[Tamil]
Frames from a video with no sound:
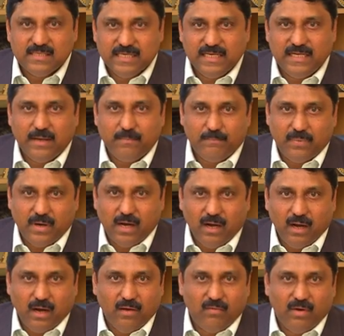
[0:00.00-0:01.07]
சீட்டிங்
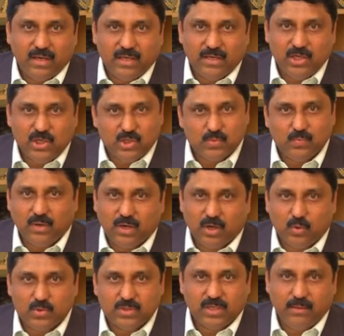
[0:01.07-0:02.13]
பேடெல்லாம் வாங்கி யூஸ்
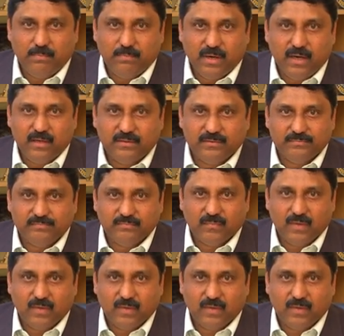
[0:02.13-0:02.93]
பண்ணுறான் குஷன் பேடு